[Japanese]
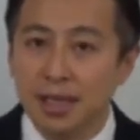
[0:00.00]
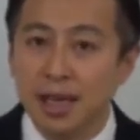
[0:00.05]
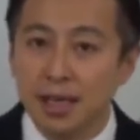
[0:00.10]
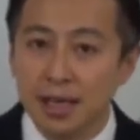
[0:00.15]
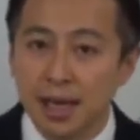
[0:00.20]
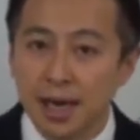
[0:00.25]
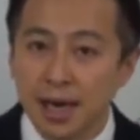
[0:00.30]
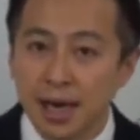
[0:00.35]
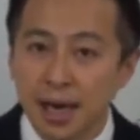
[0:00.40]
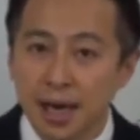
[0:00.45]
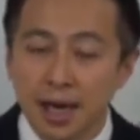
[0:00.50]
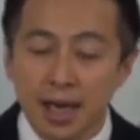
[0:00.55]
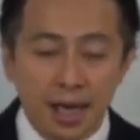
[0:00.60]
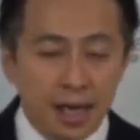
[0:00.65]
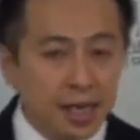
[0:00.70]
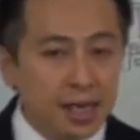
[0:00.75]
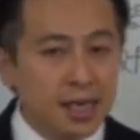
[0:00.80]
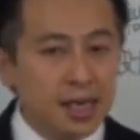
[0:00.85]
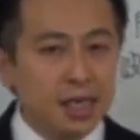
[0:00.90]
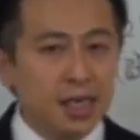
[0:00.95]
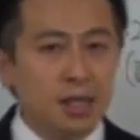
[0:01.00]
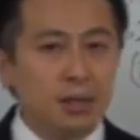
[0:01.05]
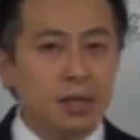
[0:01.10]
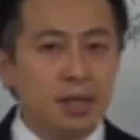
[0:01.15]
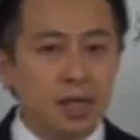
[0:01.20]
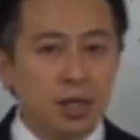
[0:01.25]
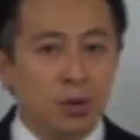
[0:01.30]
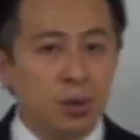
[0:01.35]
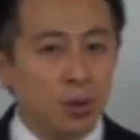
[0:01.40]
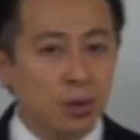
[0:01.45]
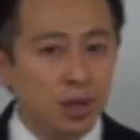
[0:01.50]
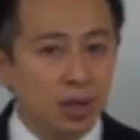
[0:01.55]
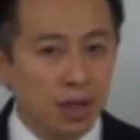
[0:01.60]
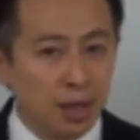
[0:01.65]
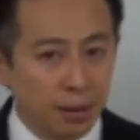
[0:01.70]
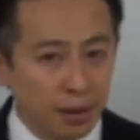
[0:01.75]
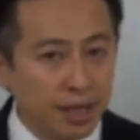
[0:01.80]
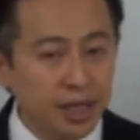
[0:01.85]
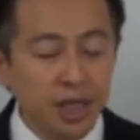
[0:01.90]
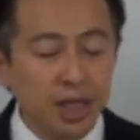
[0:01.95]
ただ1にとっ
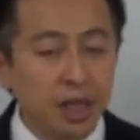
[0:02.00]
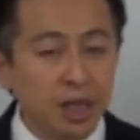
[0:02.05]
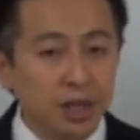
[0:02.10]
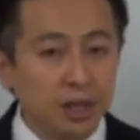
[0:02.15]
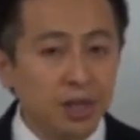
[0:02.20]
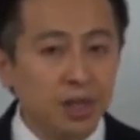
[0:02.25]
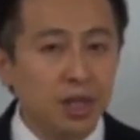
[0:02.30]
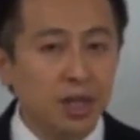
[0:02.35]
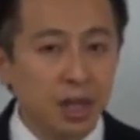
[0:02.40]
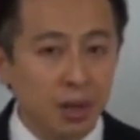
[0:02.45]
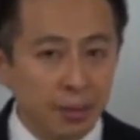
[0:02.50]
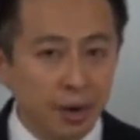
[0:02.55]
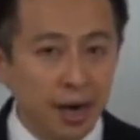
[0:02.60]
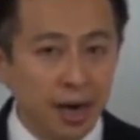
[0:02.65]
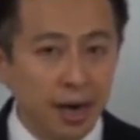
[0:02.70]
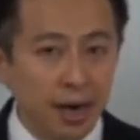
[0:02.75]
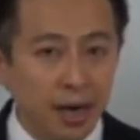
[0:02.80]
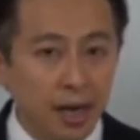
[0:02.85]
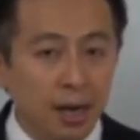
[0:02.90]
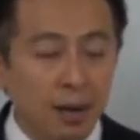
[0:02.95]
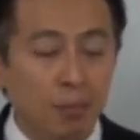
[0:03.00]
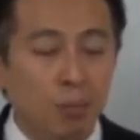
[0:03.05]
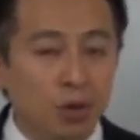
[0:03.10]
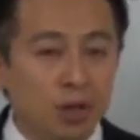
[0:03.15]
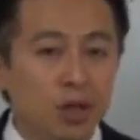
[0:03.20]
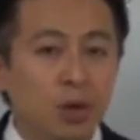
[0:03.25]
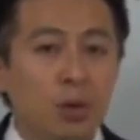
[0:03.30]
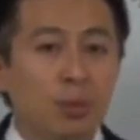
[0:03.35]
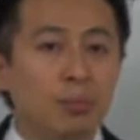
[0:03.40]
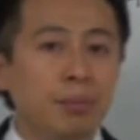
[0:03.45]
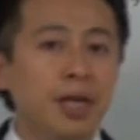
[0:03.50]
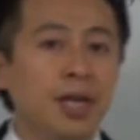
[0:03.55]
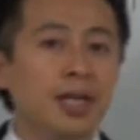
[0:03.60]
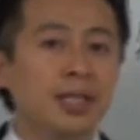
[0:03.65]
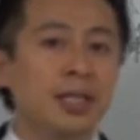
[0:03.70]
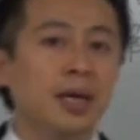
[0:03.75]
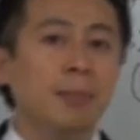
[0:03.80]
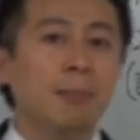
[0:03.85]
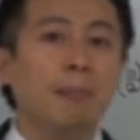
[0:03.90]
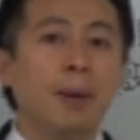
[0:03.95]
ては1についてはもちろん皆
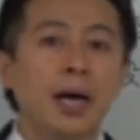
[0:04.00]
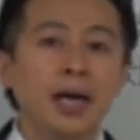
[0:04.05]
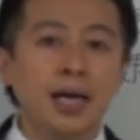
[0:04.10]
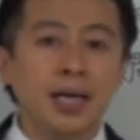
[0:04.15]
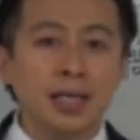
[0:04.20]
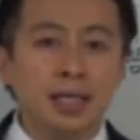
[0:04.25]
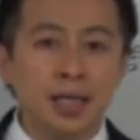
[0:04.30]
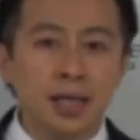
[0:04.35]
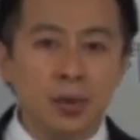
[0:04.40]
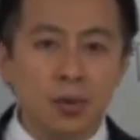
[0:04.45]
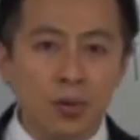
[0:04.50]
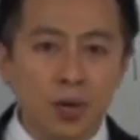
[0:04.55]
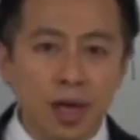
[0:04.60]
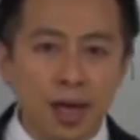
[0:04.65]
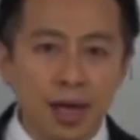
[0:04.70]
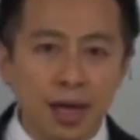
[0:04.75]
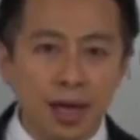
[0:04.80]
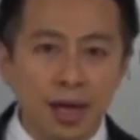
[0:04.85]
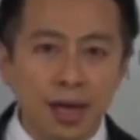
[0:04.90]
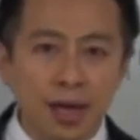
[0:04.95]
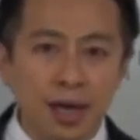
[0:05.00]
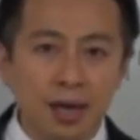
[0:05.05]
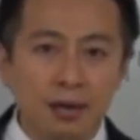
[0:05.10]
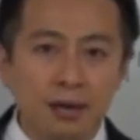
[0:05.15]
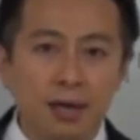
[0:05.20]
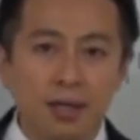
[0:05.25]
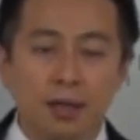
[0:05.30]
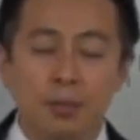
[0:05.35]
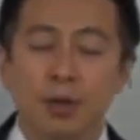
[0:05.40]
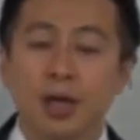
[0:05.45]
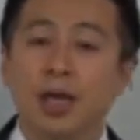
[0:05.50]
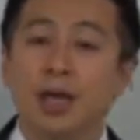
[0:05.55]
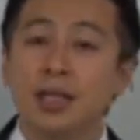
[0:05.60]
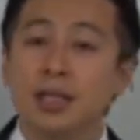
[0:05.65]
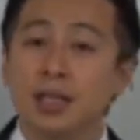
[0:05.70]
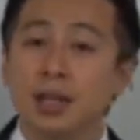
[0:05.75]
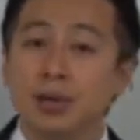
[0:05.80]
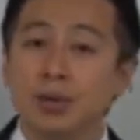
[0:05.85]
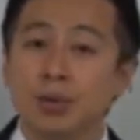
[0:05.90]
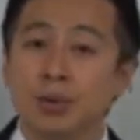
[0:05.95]
さんマネージャーの経験がある方もいらっ
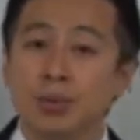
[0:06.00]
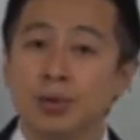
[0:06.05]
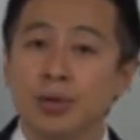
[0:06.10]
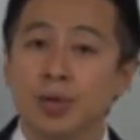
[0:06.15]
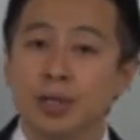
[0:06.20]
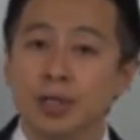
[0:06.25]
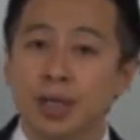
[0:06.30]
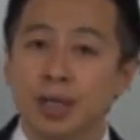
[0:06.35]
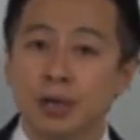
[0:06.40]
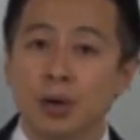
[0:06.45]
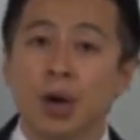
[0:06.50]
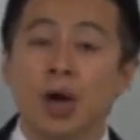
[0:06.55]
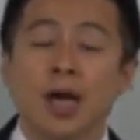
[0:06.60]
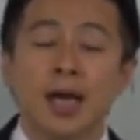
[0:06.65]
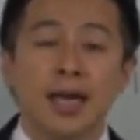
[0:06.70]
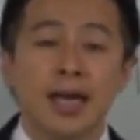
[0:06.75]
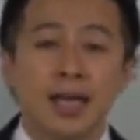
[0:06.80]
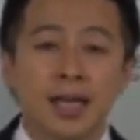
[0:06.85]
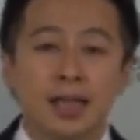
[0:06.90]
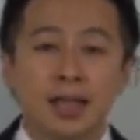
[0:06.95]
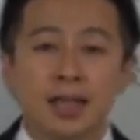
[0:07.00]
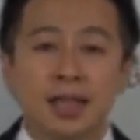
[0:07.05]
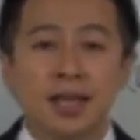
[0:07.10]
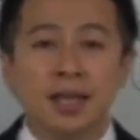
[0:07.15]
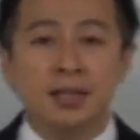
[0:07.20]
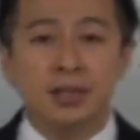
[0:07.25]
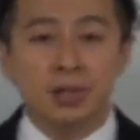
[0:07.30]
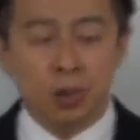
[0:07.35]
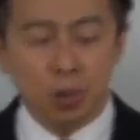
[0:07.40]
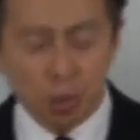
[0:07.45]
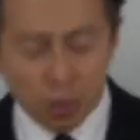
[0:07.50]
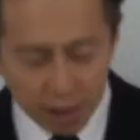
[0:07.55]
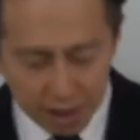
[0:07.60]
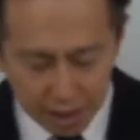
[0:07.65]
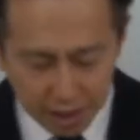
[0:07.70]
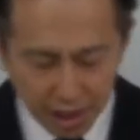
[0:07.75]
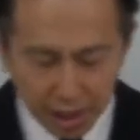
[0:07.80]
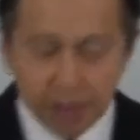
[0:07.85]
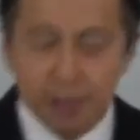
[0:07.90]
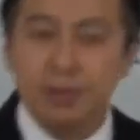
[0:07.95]
しゃると思うんですけど一旦そこは
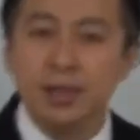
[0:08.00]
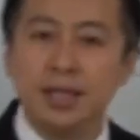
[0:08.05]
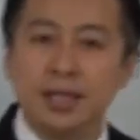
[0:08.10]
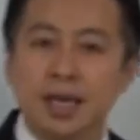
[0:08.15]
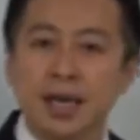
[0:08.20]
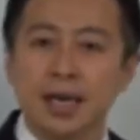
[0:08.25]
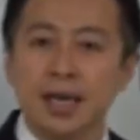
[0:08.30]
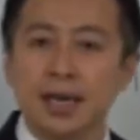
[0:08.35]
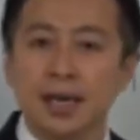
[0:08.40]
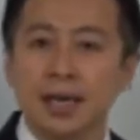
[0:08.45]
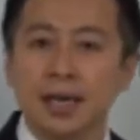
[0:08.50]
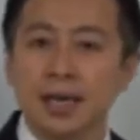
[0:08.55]
捨ててください。